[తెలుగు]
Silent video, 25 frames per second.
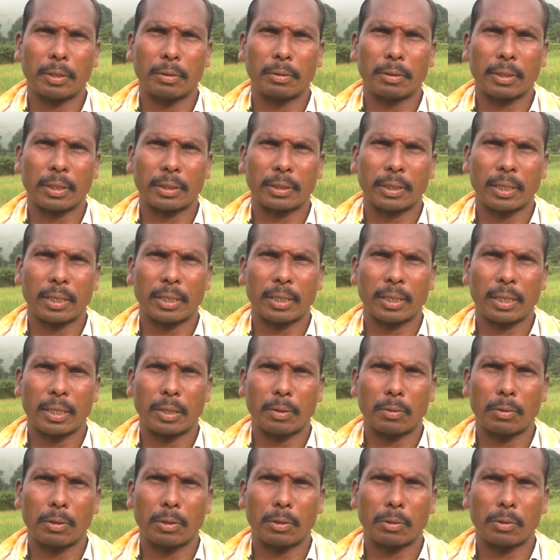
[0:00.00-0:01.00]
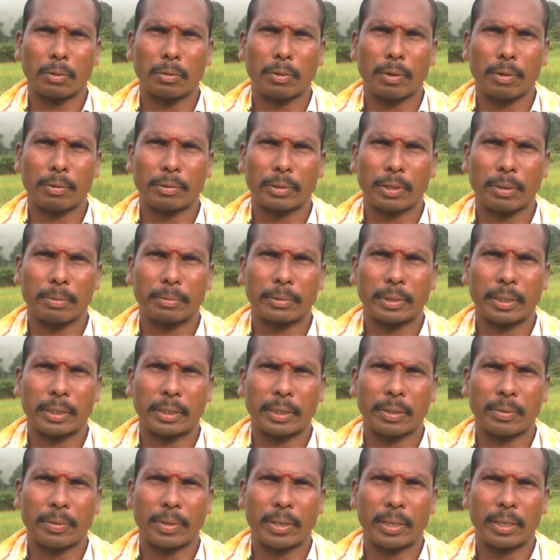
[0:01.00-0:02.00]
నేను రసాయనిక ఎరువులతో వ్యవసాయం
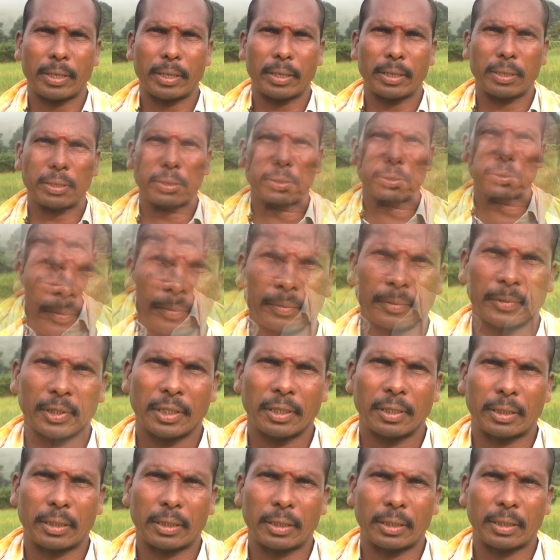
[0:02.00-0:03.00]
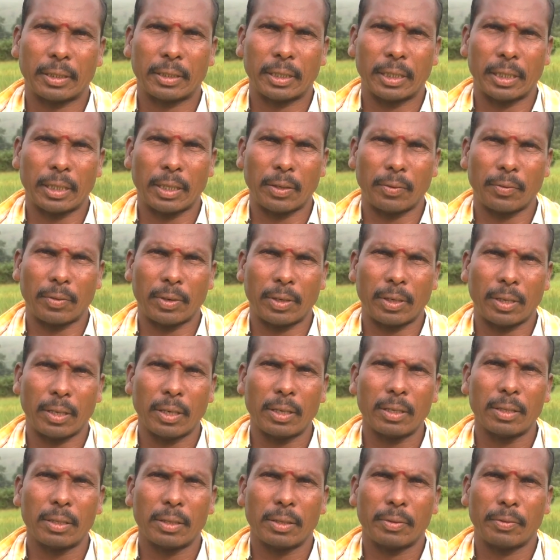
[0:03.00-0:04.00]
చేసేవాడిని ఇలా చేయడం వలన
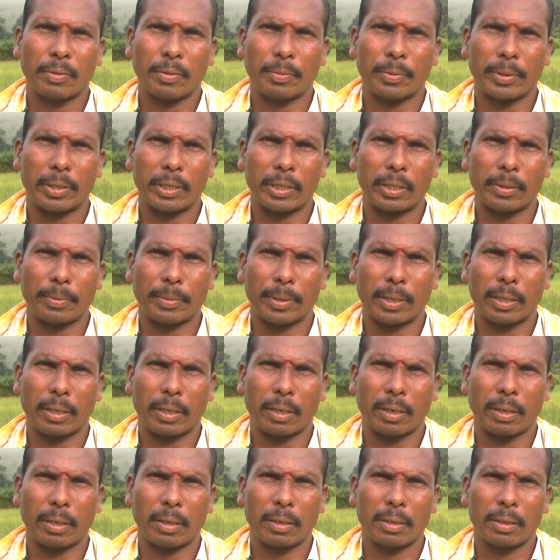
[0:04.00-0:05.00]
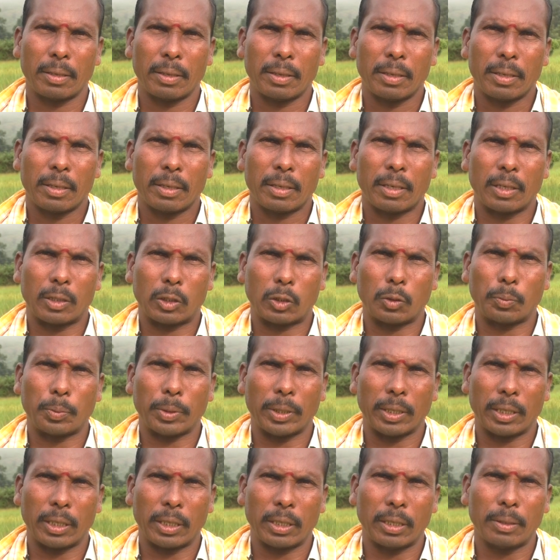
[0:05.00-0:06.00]
విపరీతమైన ఖర్చు
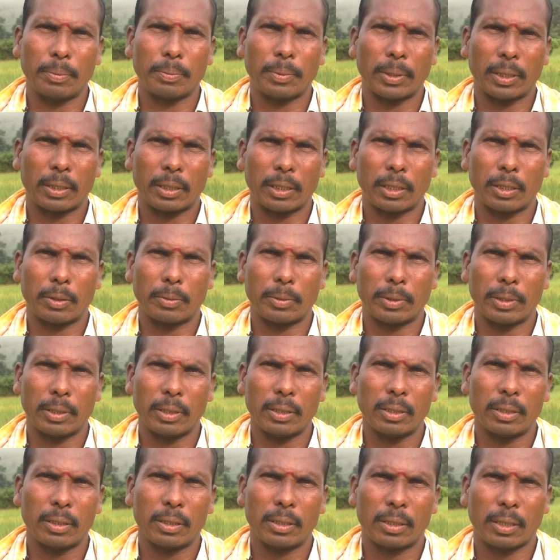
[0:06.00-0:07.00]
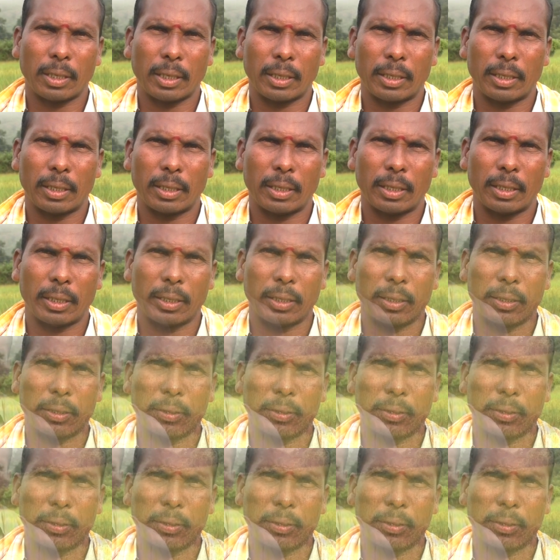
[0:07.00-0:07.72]
పెరిగింది పంట దిగుబడి తగ్గింది